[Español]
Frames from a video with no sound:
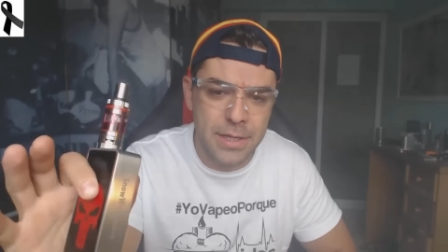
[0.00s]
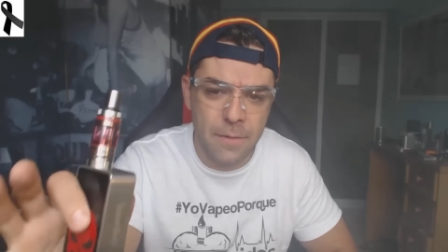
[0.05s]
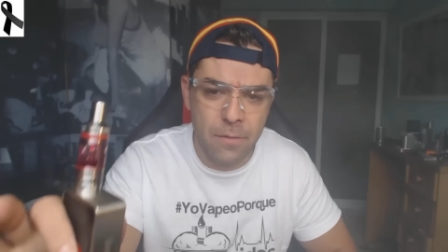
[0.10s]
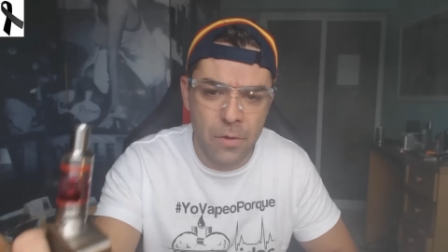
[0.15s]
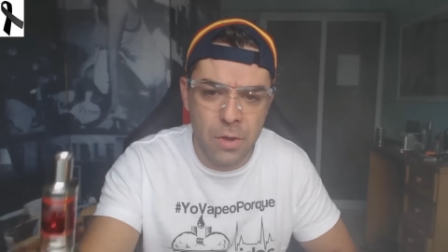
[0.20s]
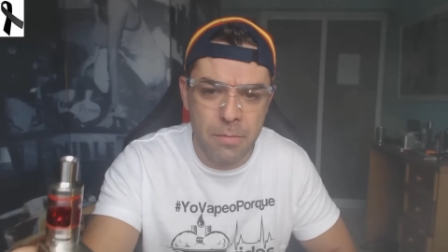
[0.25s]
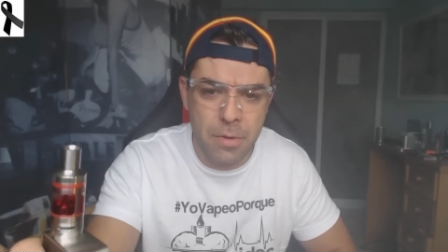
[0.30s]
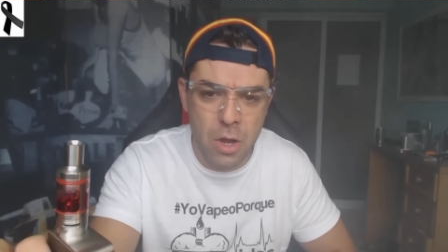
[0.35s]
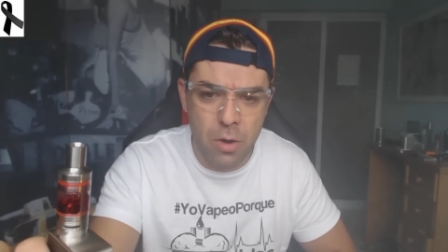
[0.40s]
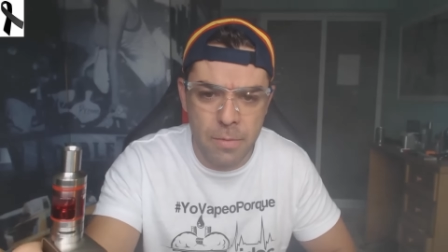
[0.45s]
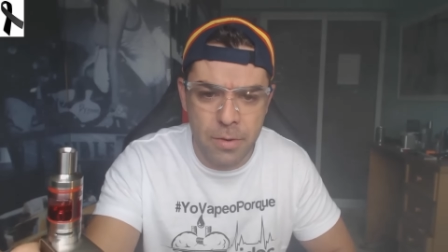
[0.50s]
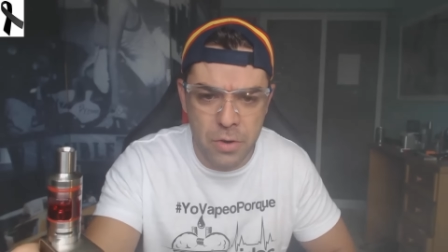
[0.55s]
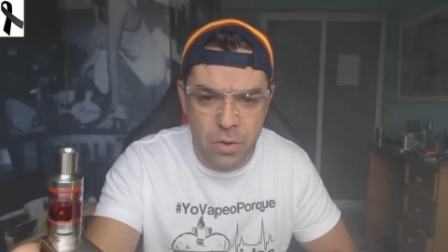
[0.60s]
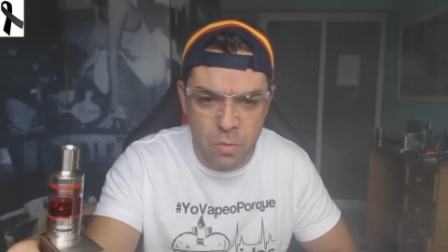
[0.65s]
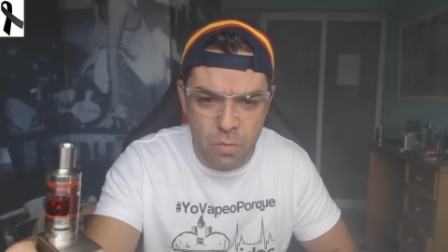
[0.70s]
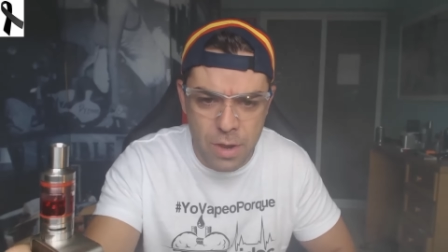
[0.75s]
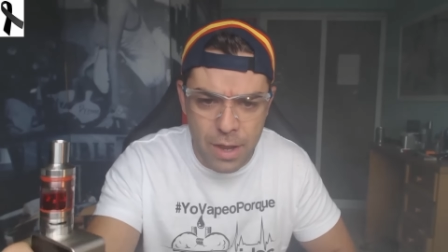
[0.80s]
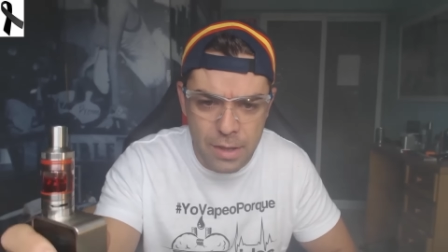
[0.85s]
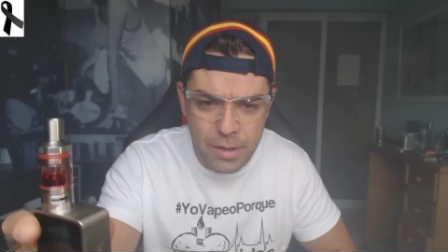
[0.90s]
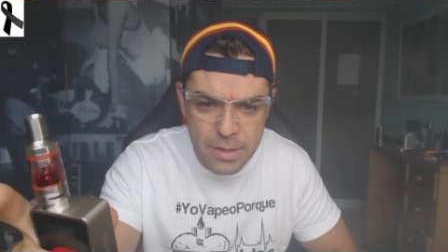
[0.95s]
El sabor es más o
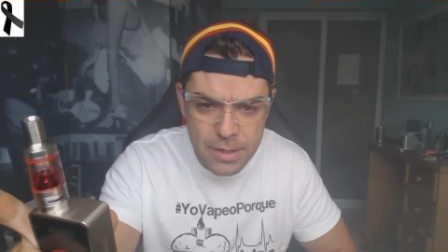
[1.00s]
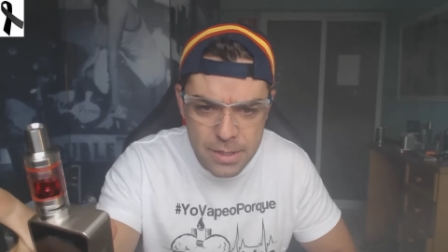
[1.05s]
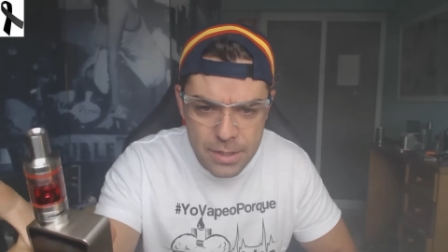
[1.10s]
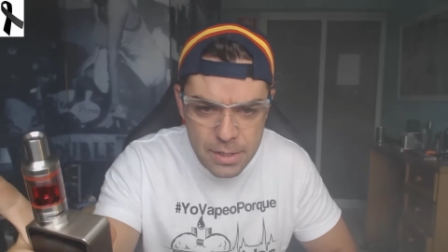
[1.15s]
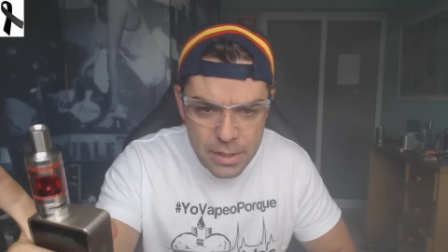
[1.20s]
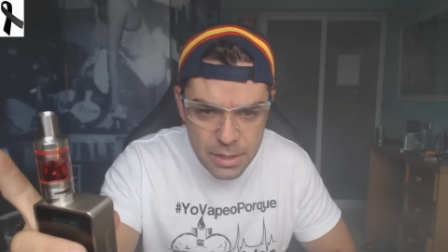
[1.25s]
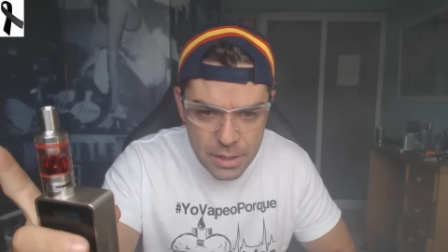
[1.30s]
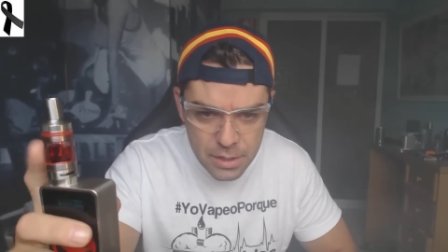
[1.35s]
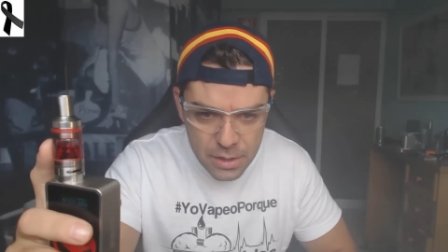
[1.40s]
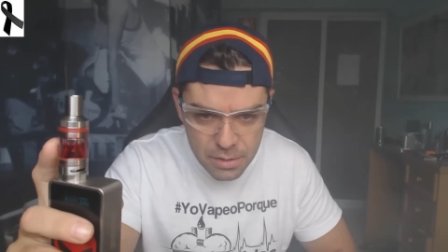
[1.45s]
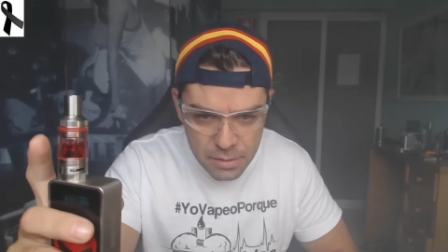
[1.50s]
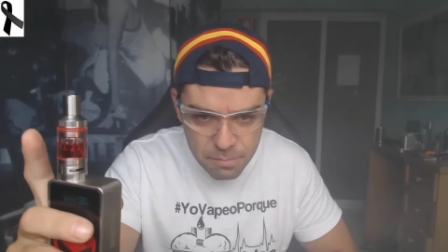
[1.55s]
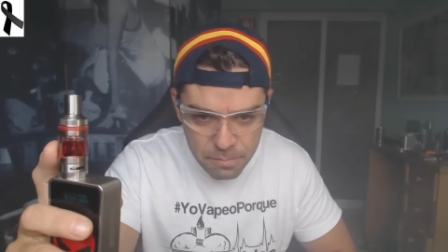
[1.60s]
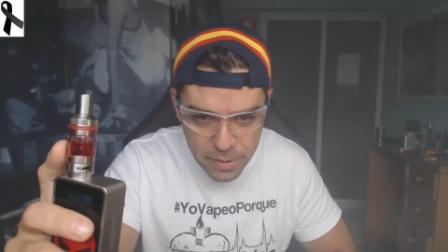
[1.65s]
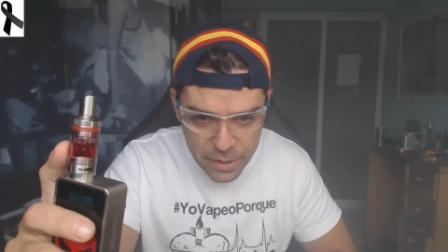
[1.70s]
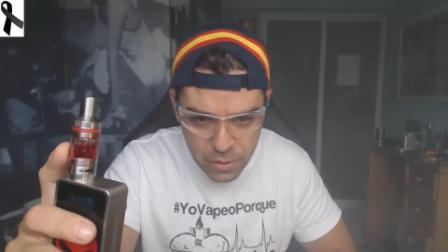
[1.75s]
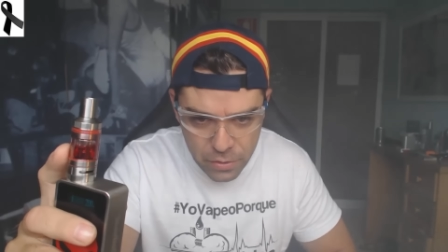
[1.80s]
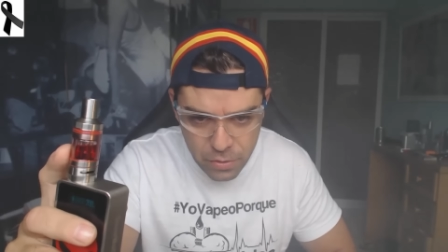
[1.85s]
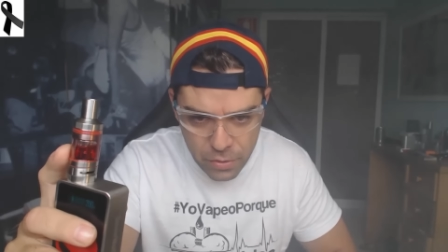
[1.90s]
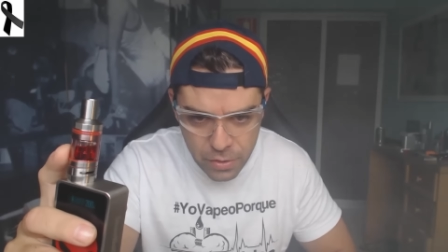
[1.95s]
menos igual.
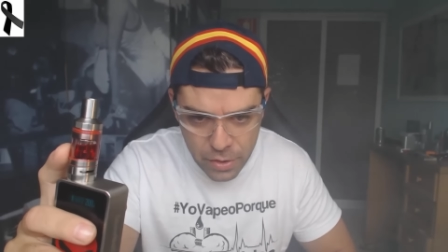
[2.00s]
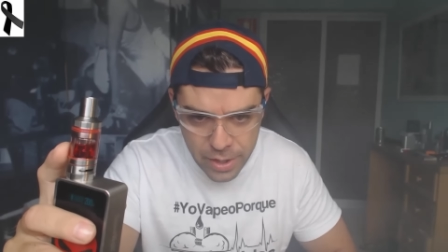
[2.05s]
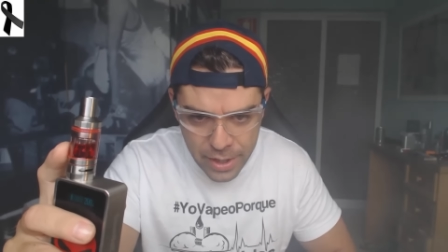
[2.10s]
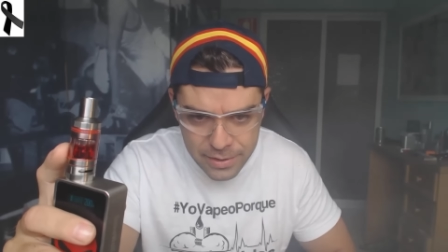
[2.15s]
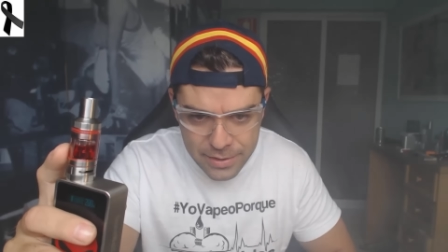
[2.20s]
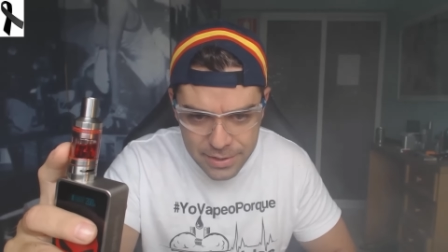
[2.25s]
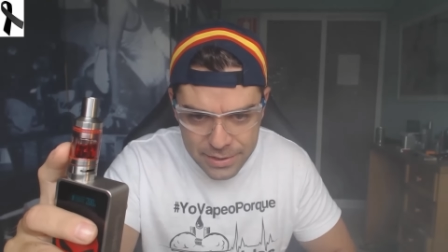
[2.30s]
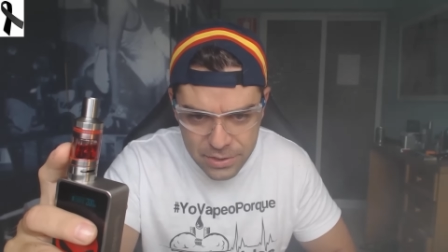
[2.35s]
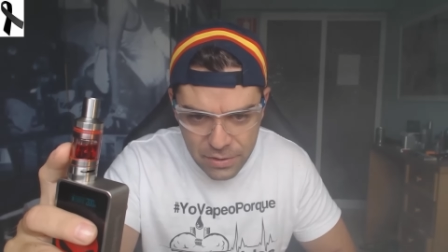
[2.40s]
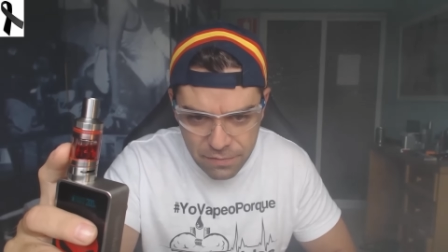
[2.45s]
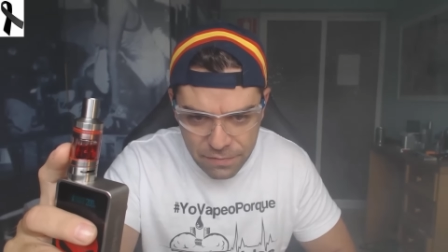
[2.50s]
Pero este,